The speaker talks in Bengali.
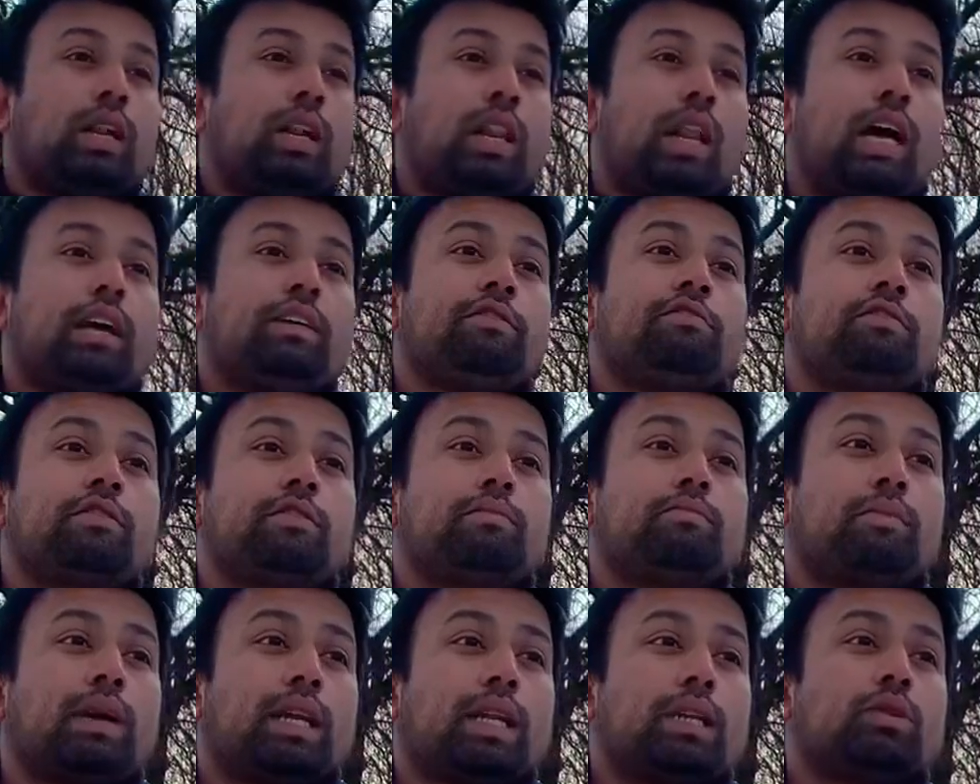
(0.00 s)
লাইভ
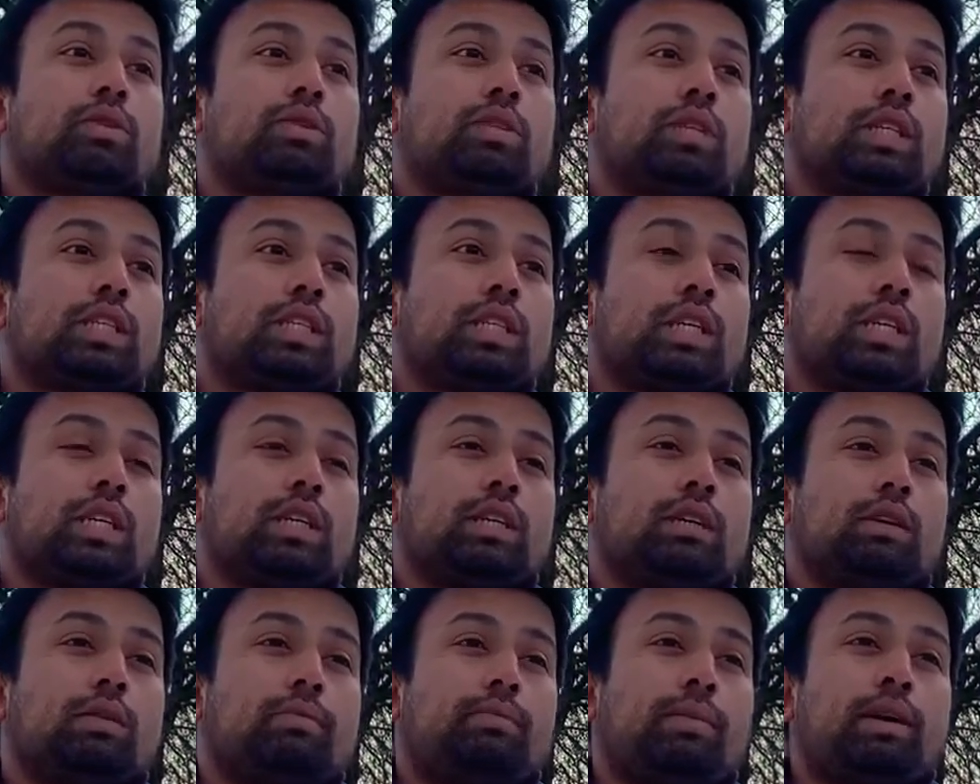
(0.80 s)
মানে হচ্ছে যে
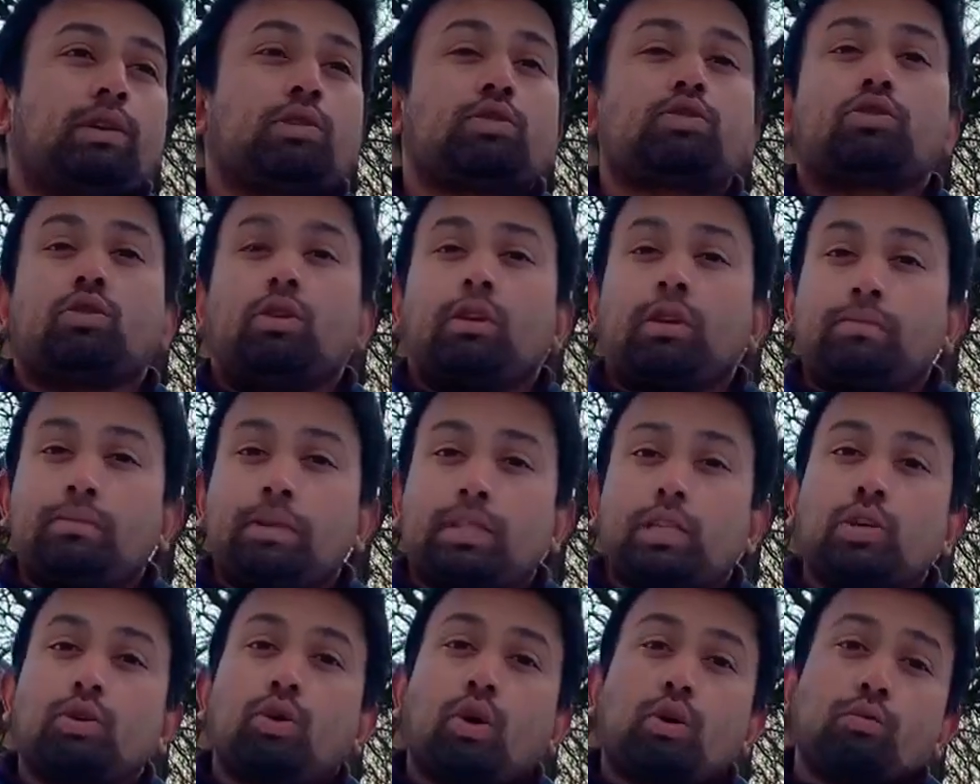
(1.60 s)
মানুষ অনেক
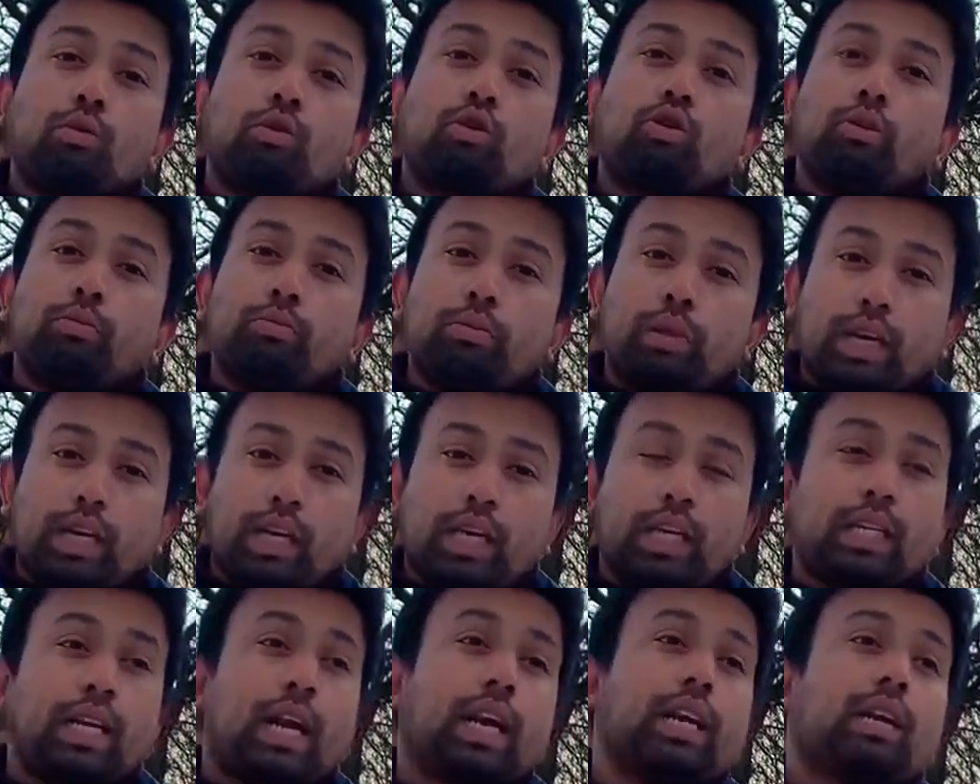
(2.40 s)
বেশি কর্মক্ষম থাকে
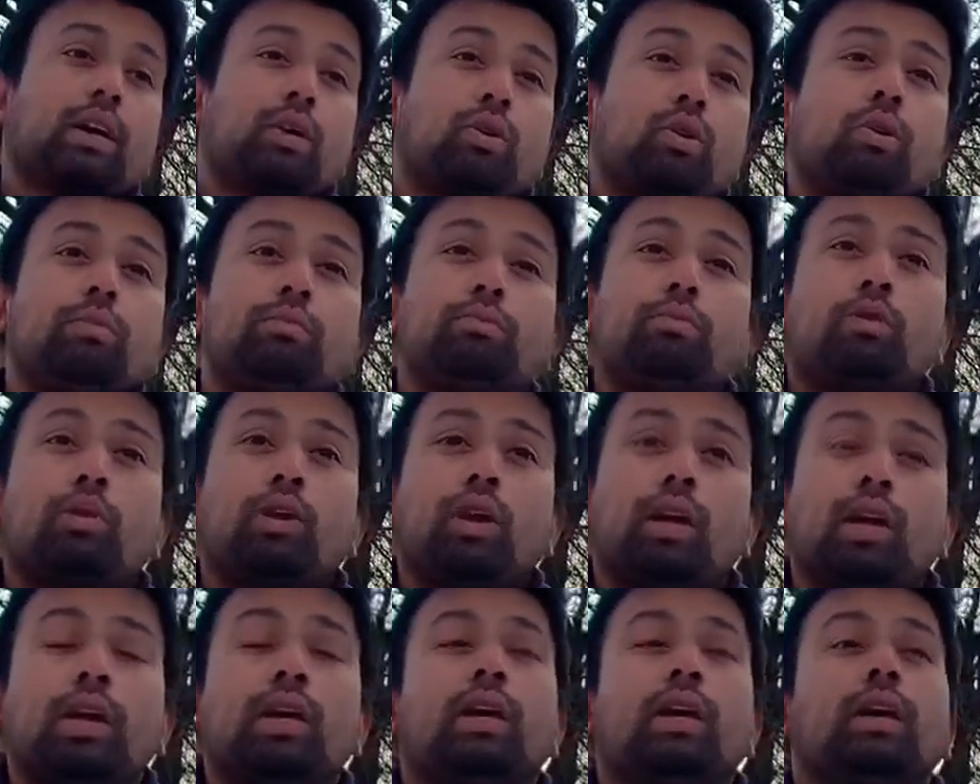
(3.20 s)
ঠান্ডা কম
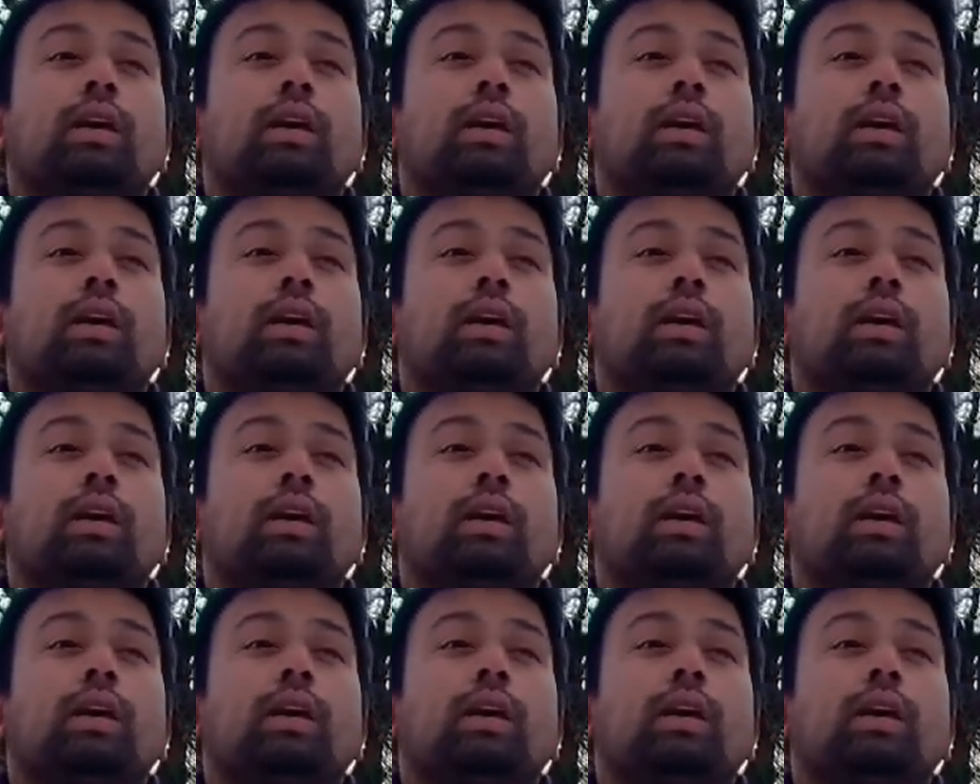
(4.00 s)
পড়লে